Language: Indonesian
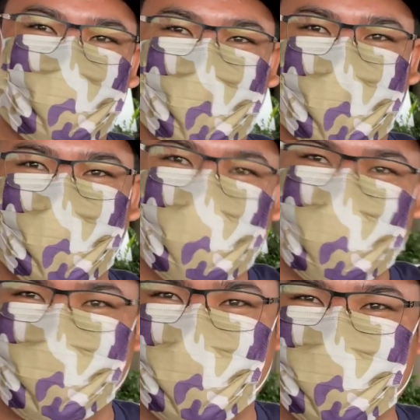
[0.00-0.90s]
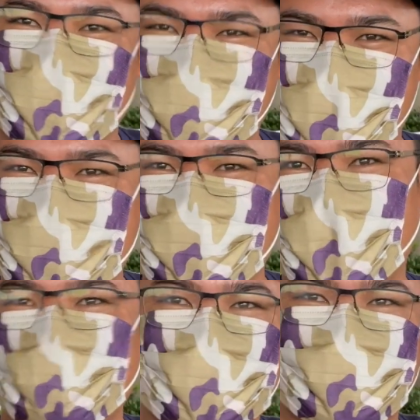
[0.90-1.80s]
cuti dan yang
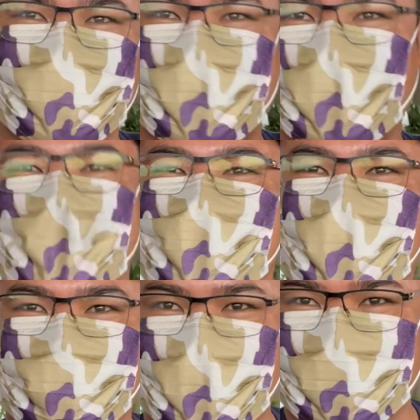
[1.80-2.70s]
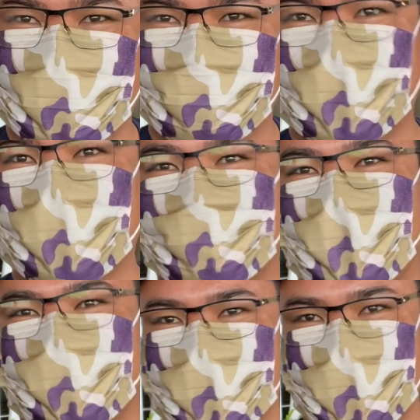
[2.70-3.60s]
jalan-jalan pastinya selamat
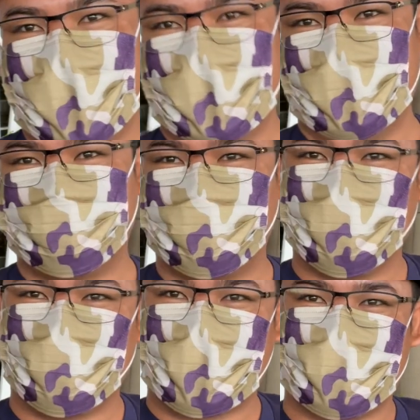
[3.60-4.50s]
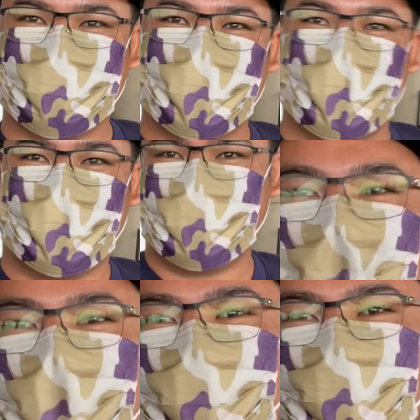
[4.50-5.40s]
menikmati liburannya.
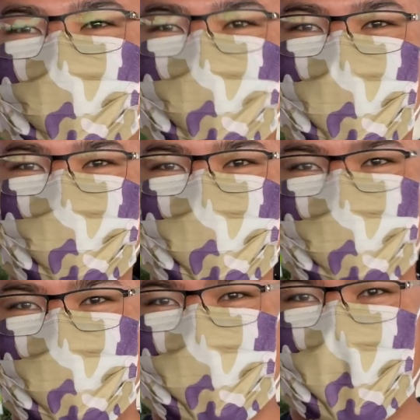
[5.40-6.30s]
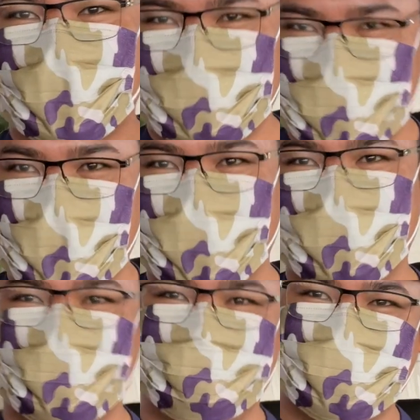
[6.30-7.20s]
Dan untuk sahabat-sahabat yang kerja di hari
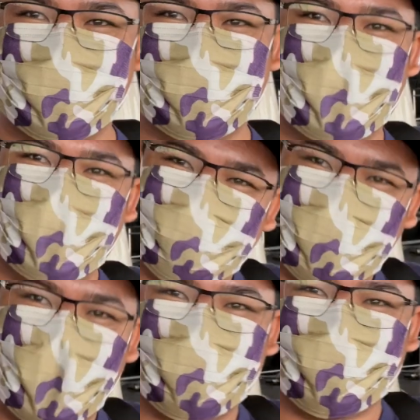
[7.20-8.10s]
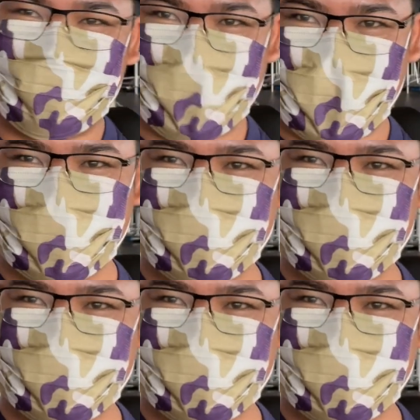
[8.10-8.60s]
ini pastinya selalu tambahkan